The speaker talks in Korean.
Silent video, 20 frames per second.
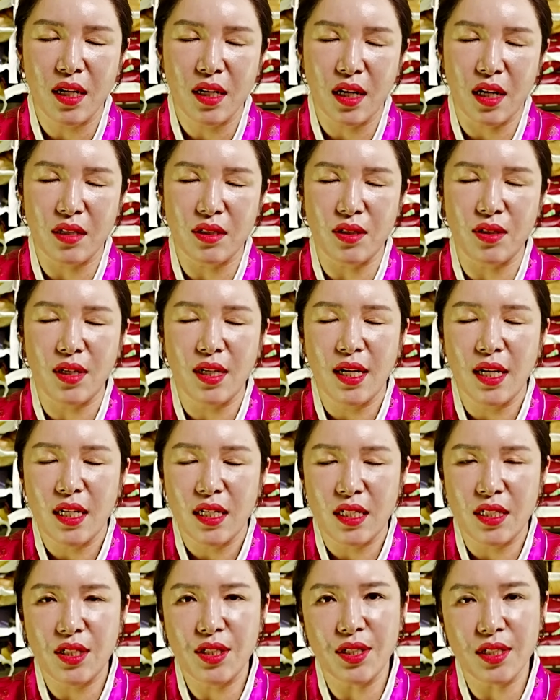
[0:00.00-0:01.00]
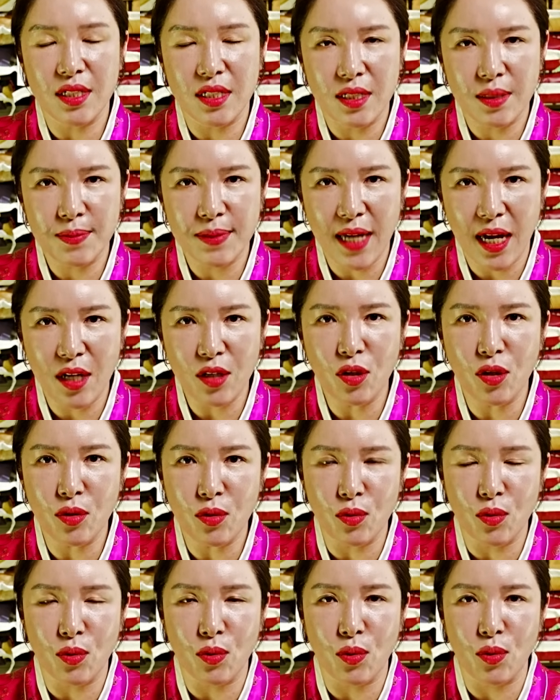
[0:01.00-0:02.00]
그래서
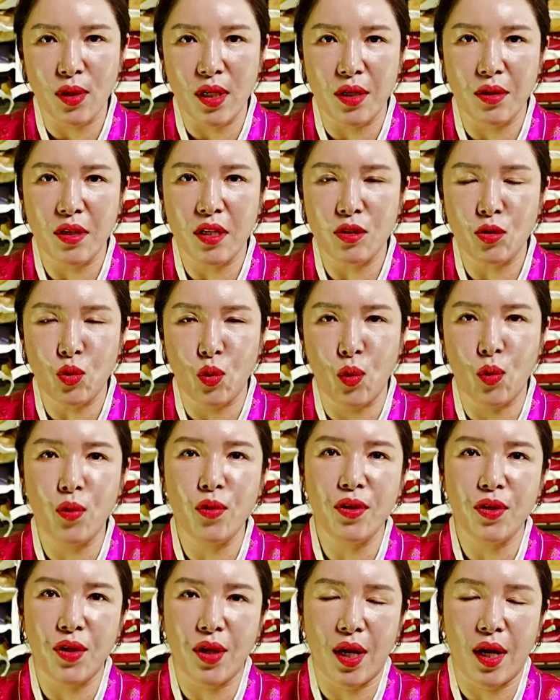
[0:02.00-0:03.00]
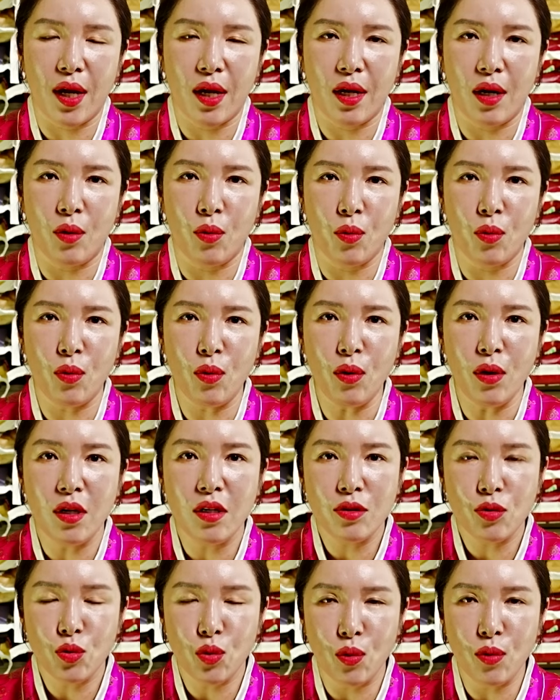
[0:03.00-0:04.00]
2024년도 이렇게 좋은 기회가 오고
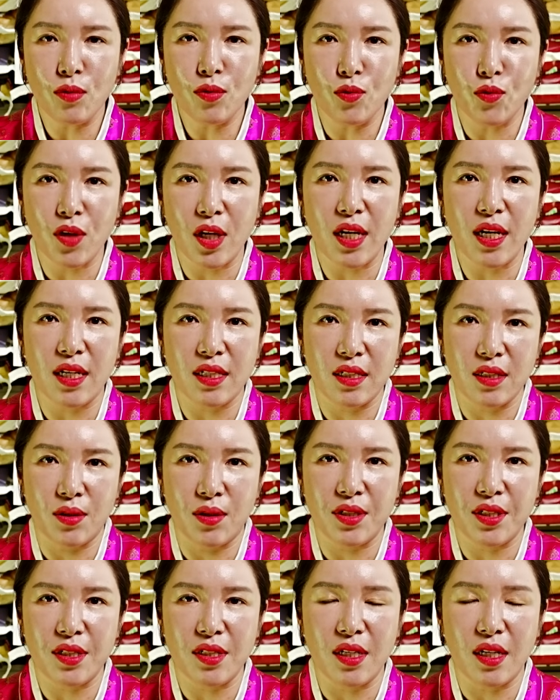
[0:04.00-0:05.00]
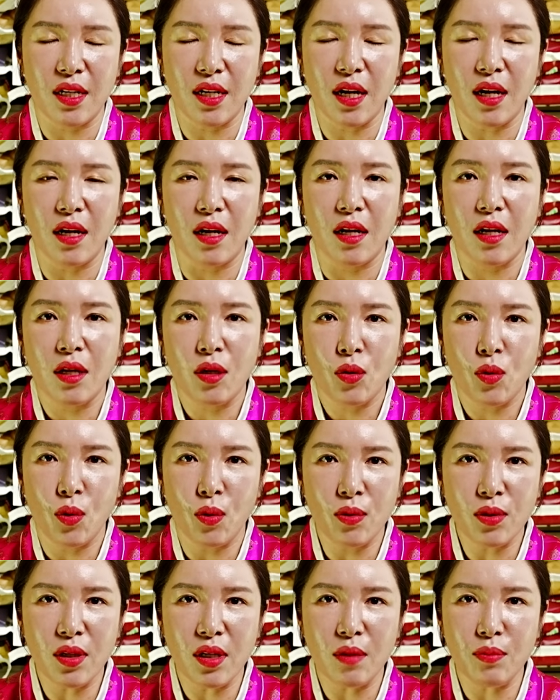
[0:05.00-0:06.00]
좋은 운기가 들었으니까
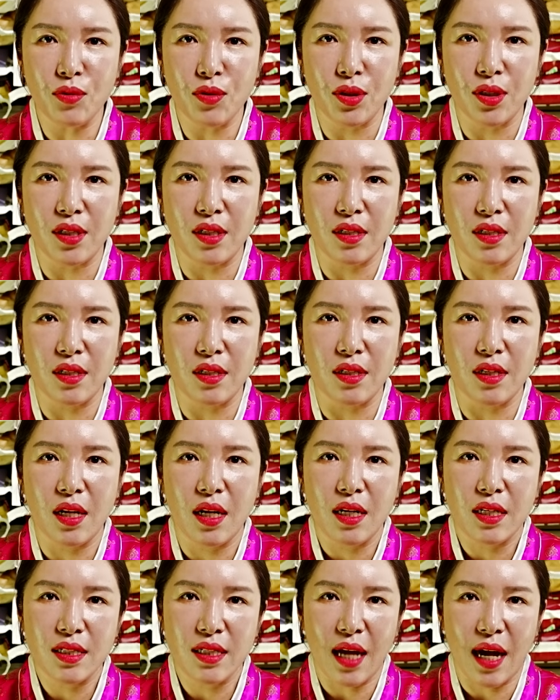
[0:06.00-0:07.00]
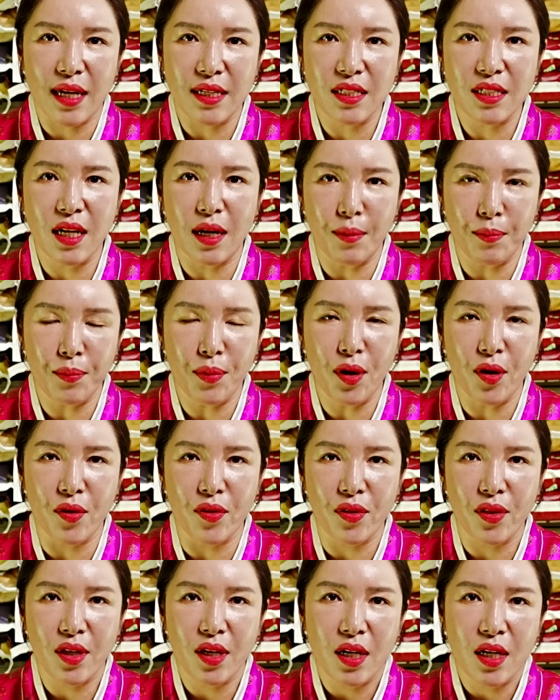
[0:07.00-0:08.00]
용띠분들은 다시
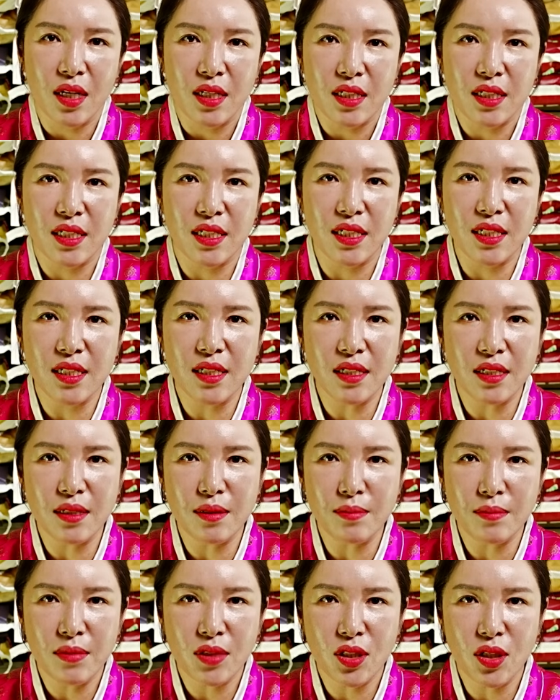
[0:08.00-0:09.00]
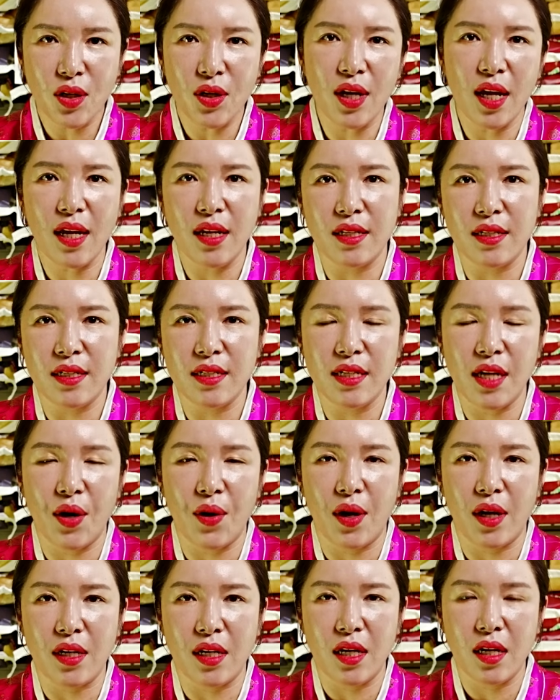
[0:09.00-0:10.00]
한번 지금 처해 있는
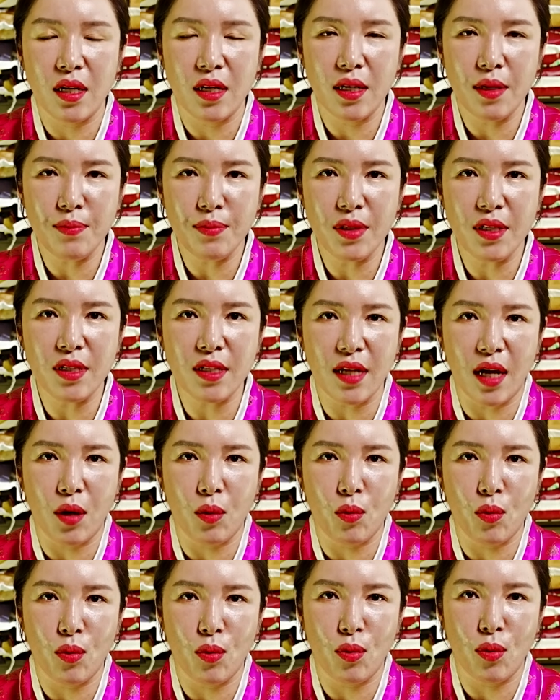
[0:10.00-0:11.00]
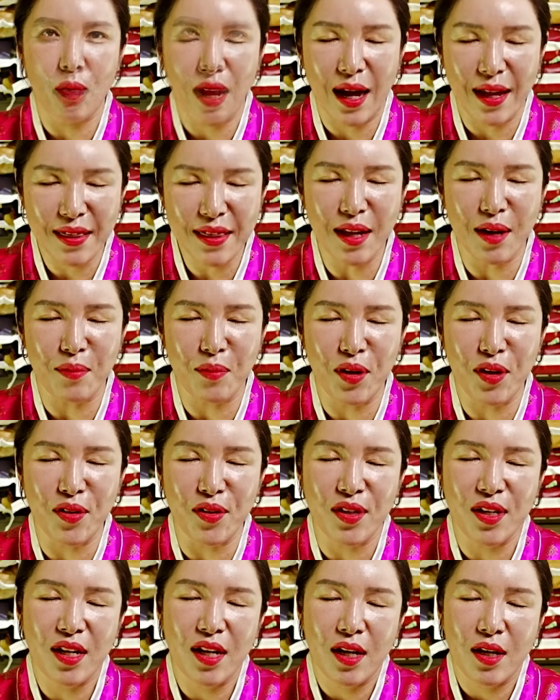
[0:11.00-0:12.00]
상황이 힘들다고
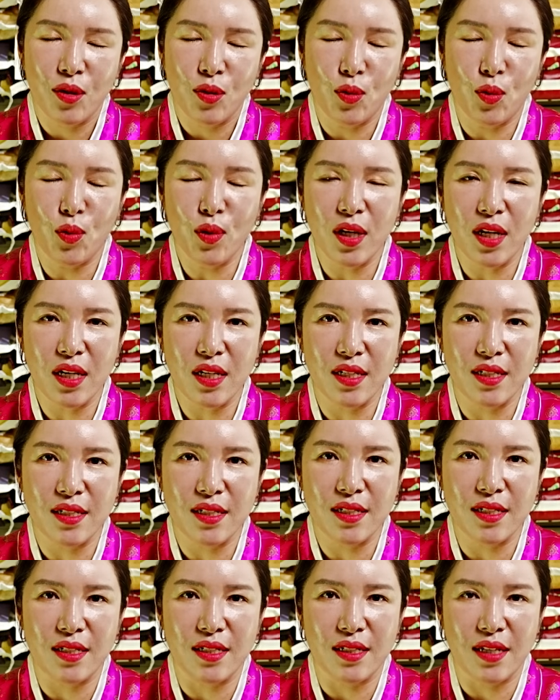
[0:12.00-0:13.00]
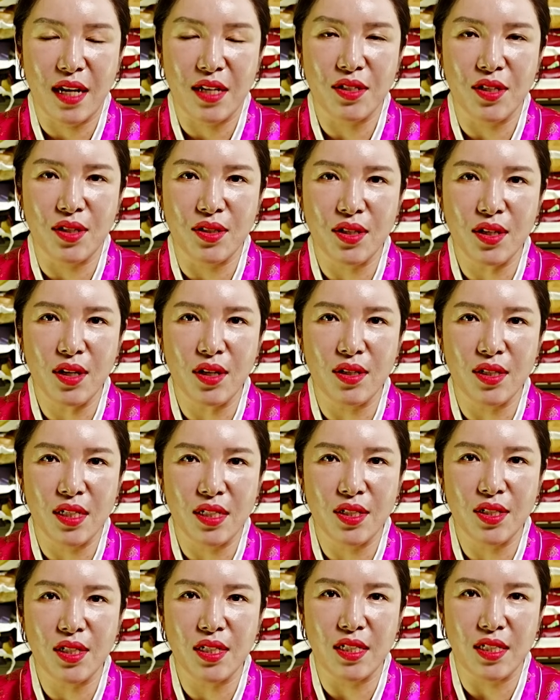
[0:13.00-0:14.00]
한다면 용기를 내셔서
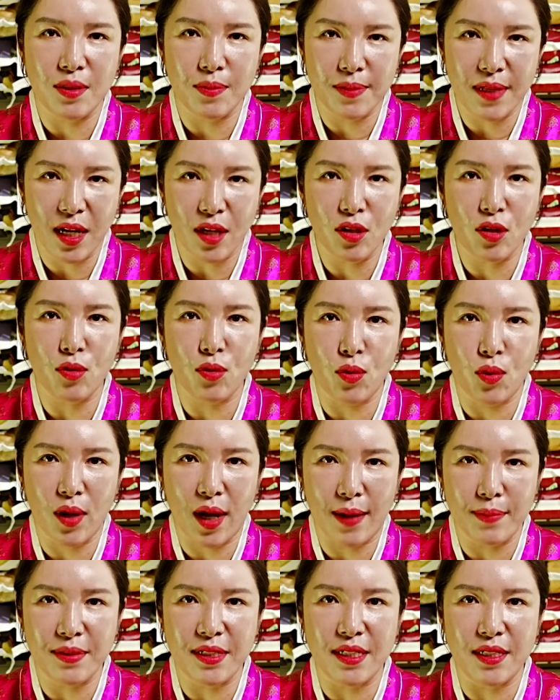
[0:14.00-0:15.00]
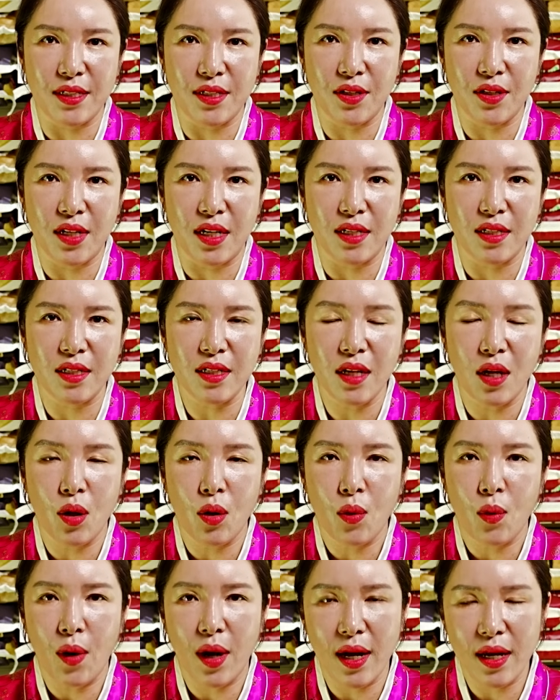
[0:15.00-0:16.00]
2024년도 갑진년에는
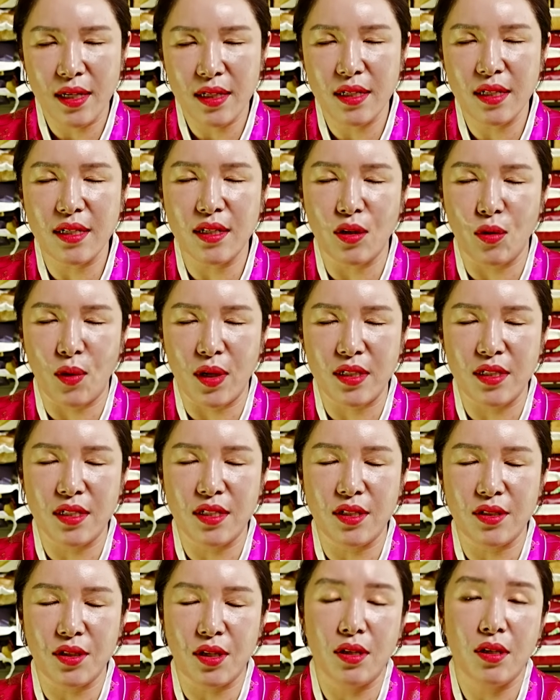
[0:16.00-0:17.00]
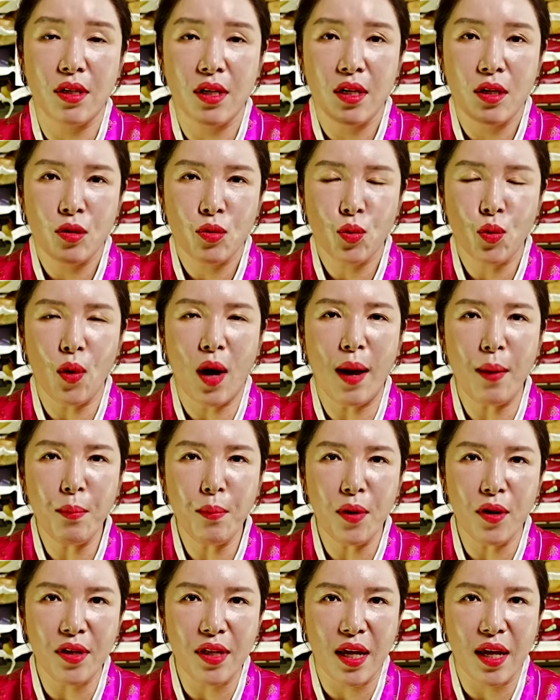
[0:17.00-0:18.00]
화이팅을 외치셔서 또 한
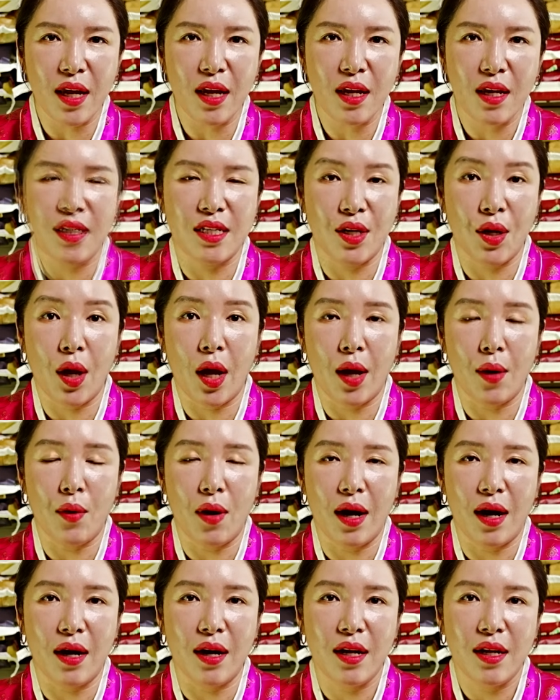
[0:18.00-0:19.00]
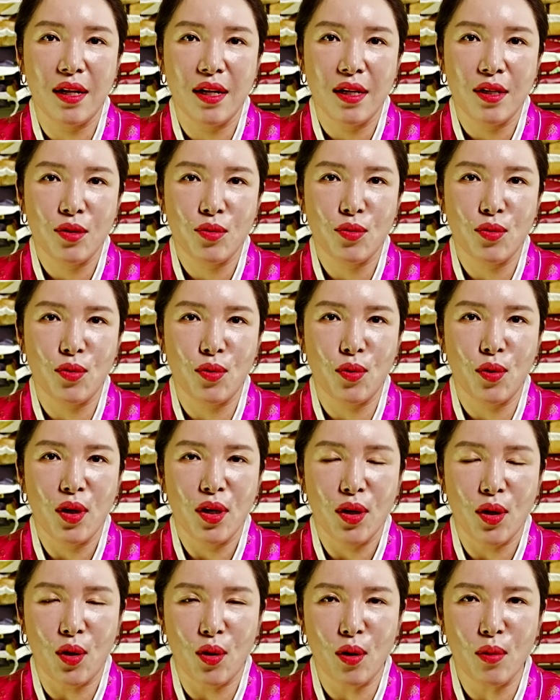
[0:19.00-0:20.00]
번의 기회와 또
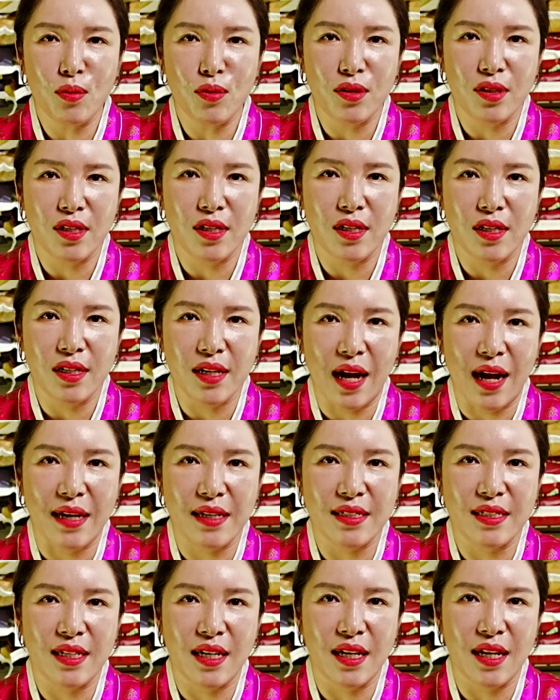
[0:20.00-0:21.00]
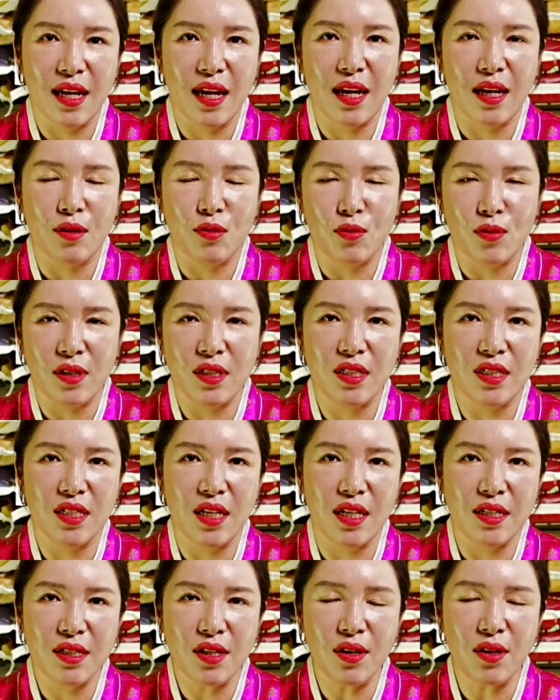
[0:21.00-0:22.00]
여러분들 각자의
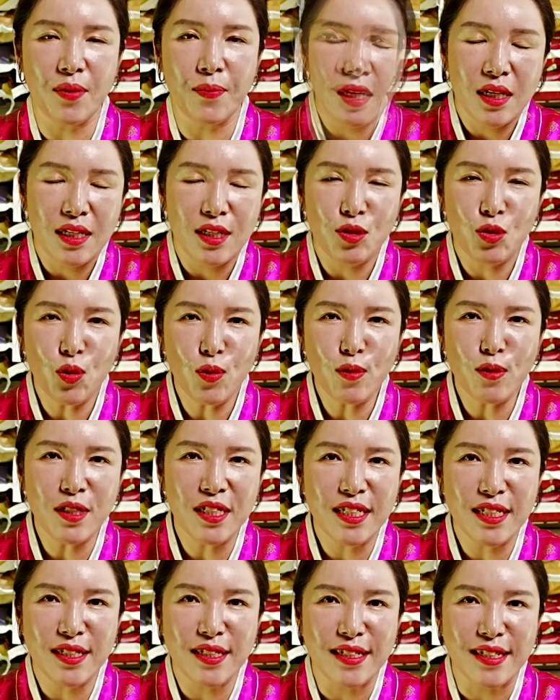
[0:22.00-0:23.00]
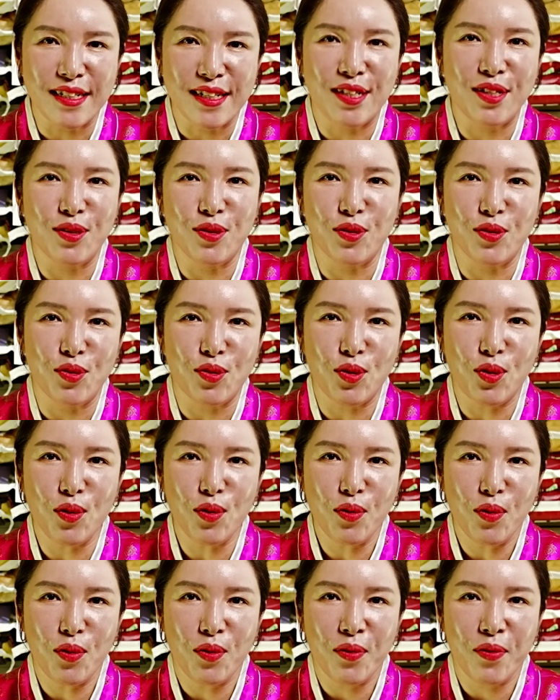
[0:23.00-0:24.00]
위치에서 이 솟구치는
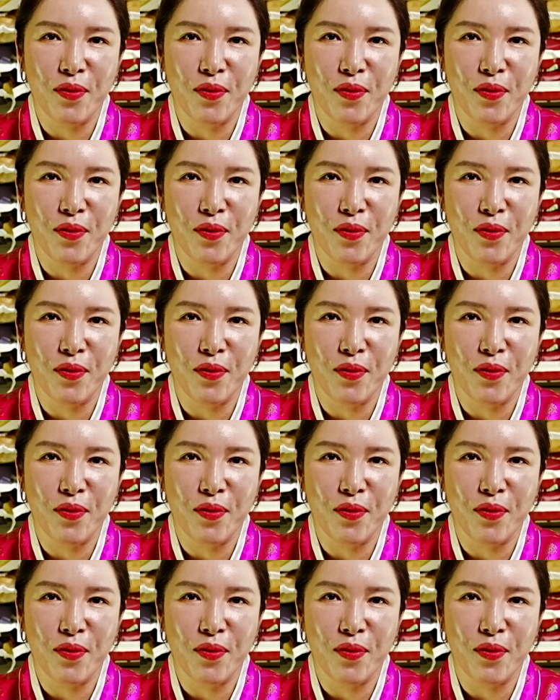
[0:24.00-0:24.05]
기운으로